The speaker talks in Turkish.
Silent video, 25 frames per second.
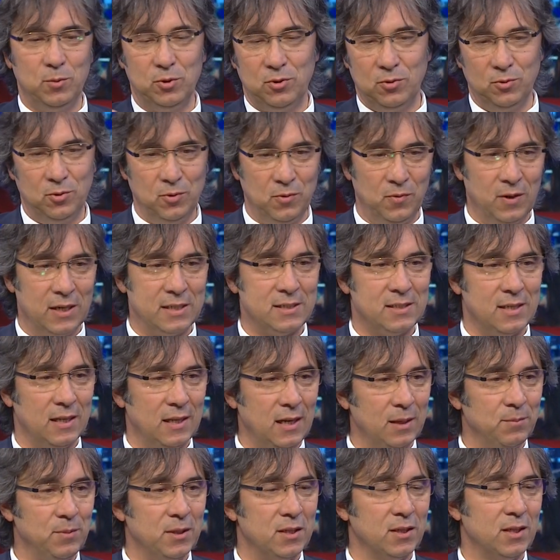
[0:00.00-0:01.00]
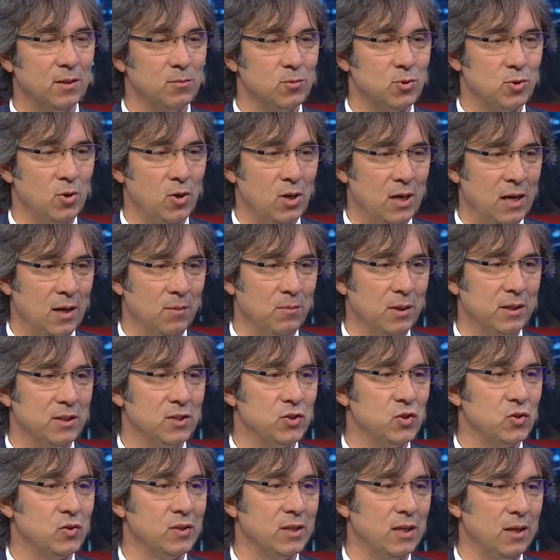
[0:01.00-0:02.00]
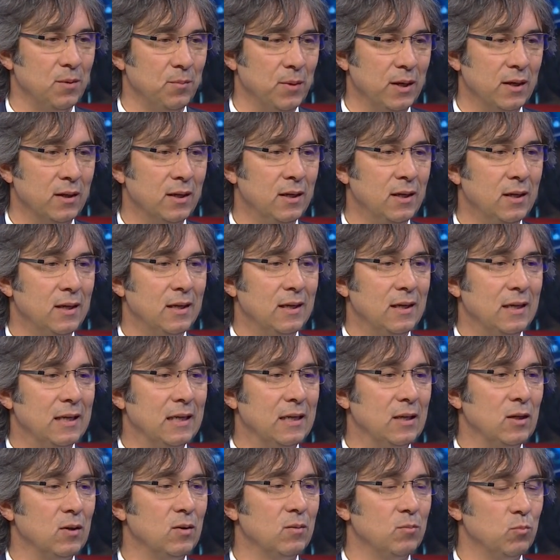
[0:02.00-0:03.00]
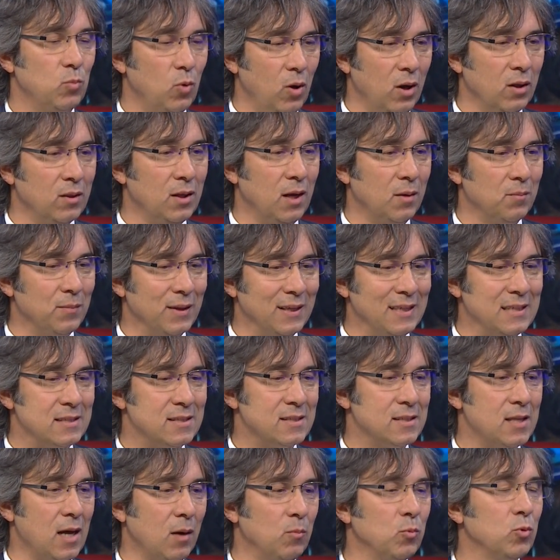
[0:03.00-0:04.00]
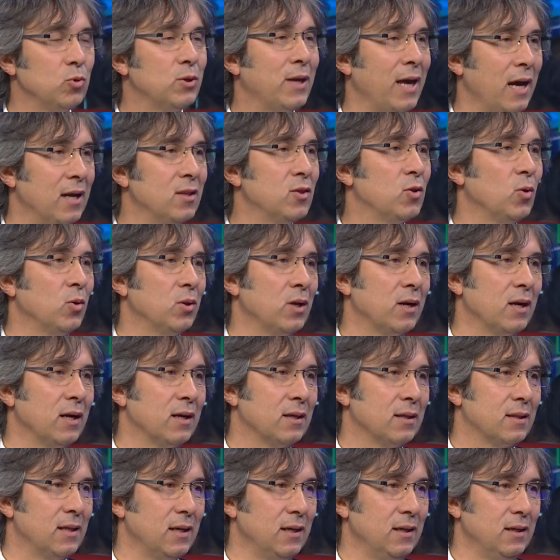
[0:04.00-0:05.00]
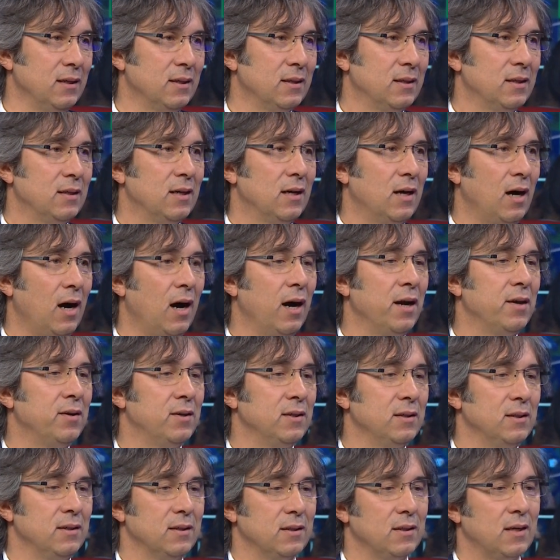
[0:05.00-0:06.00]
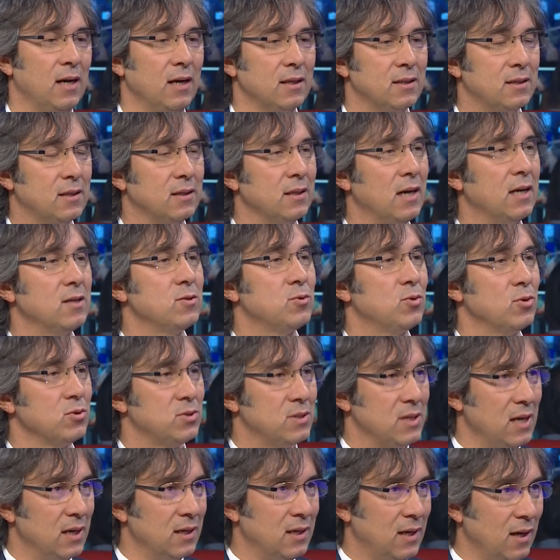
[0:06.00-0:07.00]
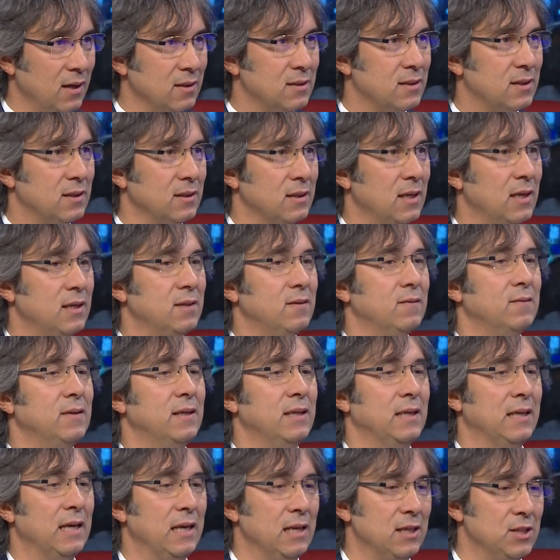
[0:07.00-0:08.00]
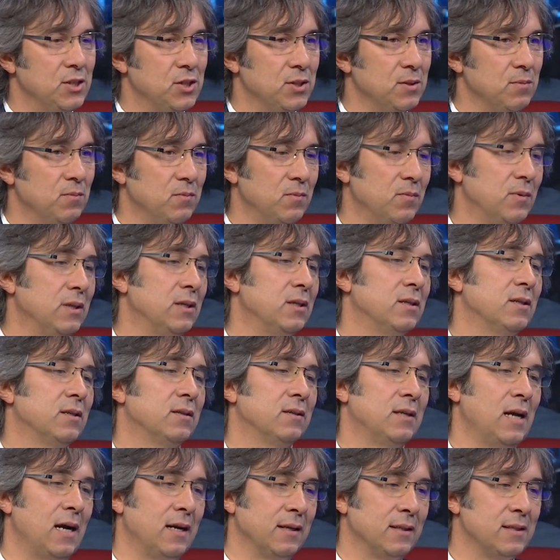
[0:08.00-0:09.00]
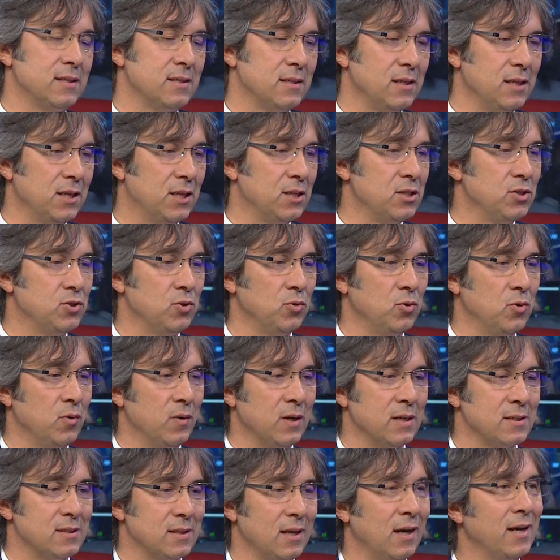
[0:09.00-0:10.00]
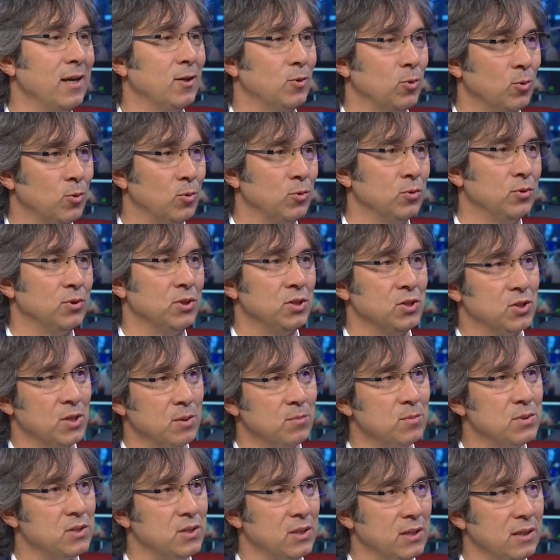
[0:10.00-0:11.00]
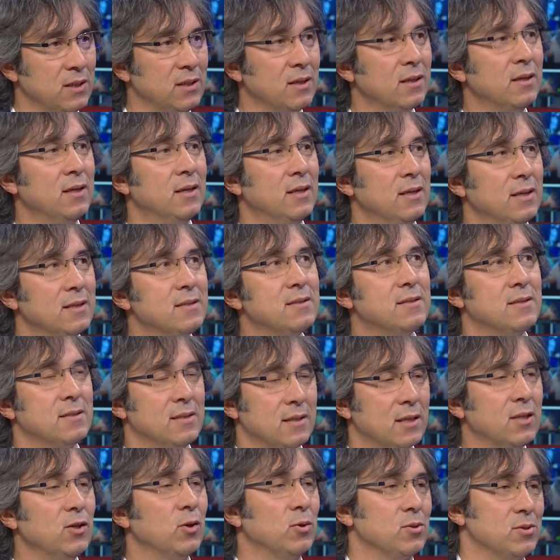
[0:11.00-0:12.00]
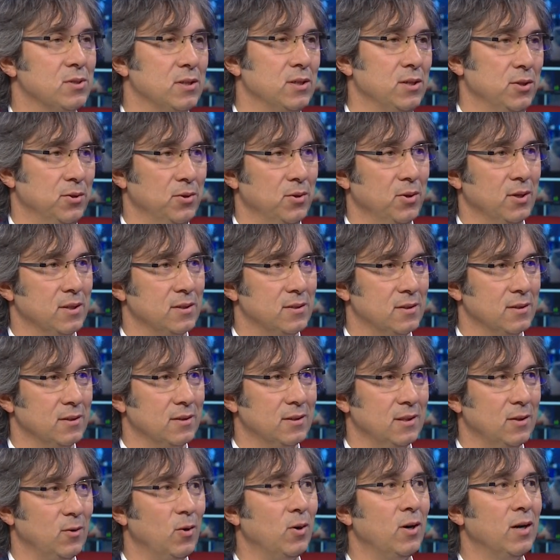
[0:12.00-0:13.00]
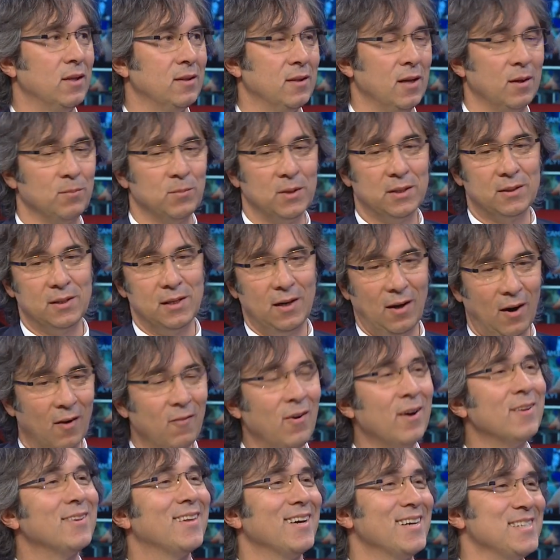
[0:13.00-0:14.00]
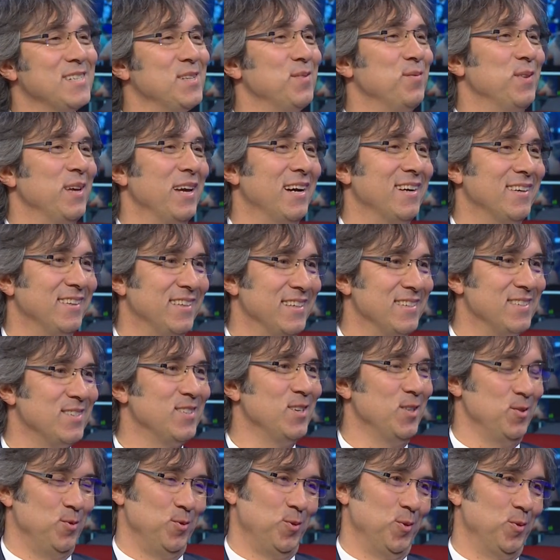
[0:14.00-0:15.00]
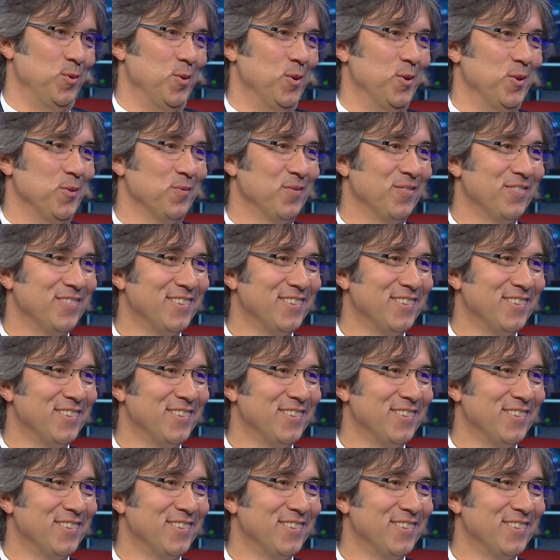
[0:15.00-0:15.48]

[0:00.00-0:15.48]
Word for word: bütün üniversiteler bir takım söylemler içinde ama e, bu anlamda İstanbul kent olarak da ayrı katkılar, sosyal katkılar ve gelişim e, neredeyse ikinci üniversite hayat okulu diyeceğimiz şeyi sizlere gösteriyor aslında. O anlamda da avantajlı bir yerdeyiz diye düşünüyorum.